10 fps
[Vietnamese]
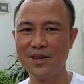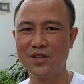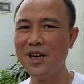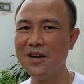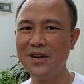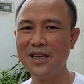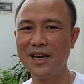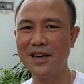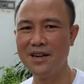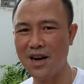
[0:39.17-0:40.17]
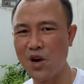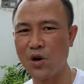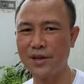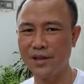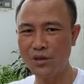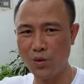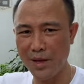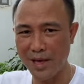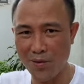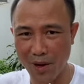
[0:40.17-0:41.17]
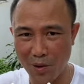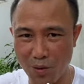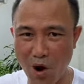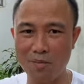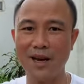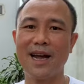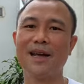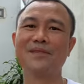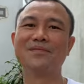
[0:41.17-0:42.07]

chơi với những người có cái tư duy theo kiểu còm như này